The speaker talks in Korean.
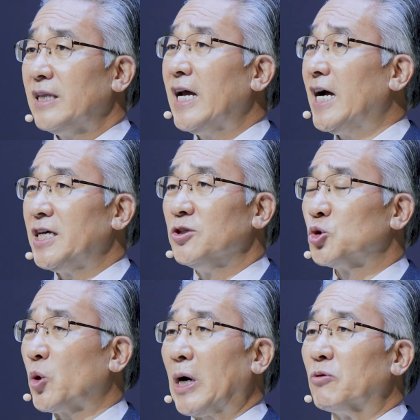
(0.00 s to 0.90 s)
내
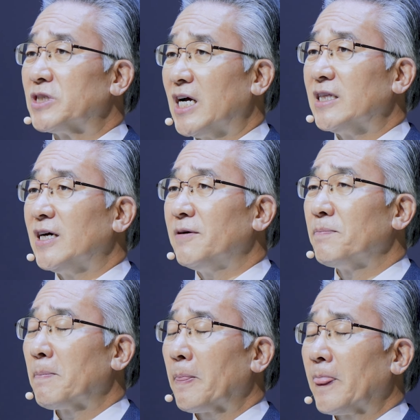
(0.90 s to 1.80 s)
아이는 돌아오지
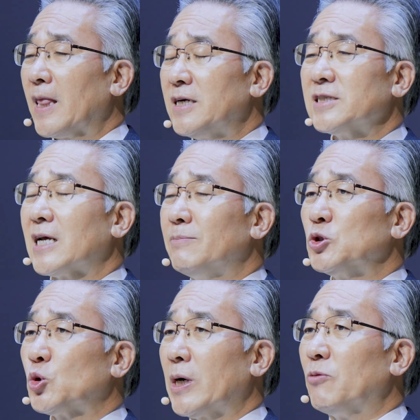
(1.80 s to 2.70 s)
않아. 그
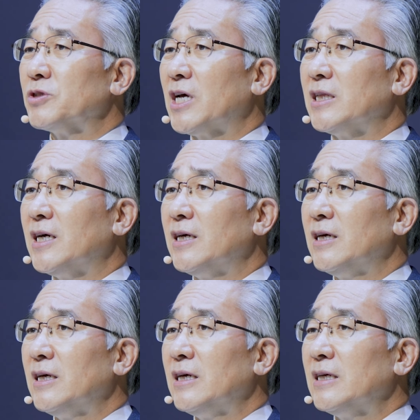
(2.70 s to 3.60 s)
사람은 돌아오지
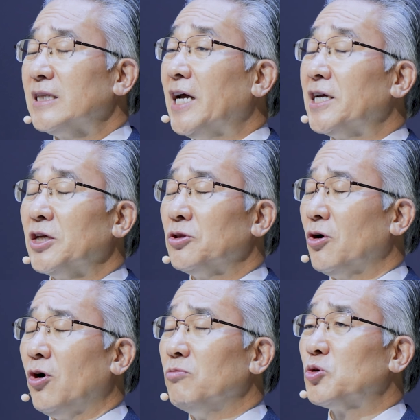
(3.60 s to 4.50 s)
않아.
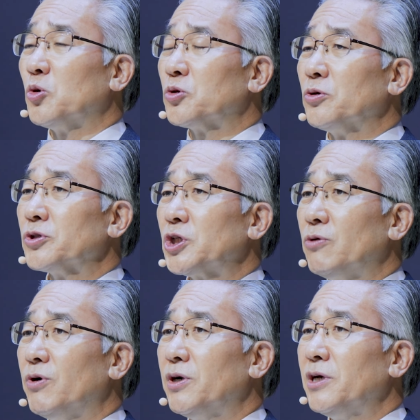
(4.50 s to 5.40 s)
나에겐 너무
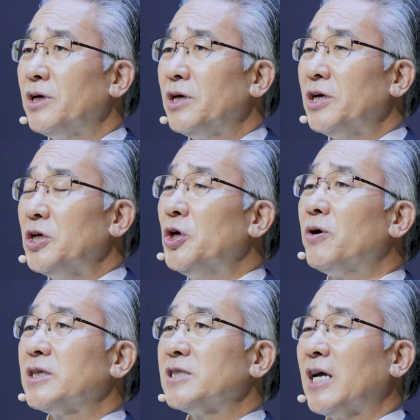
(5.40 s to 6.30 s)
고통스러워.
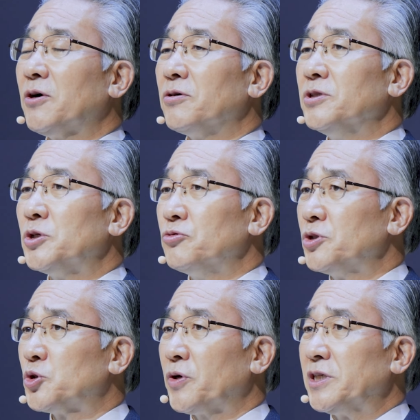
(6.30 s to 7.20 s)
여러 가지 사건들이
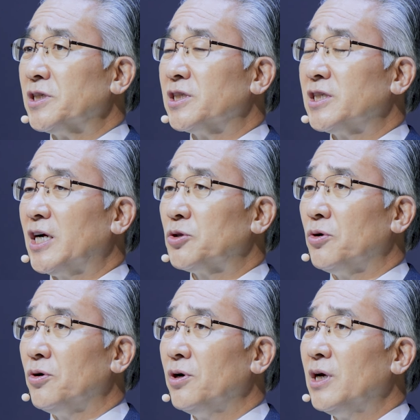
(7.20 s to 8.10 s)
우리 속에
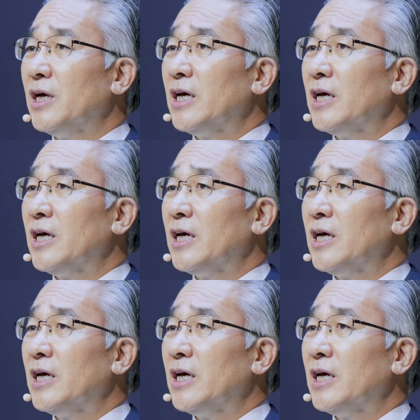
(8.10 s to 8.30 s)
있을지라도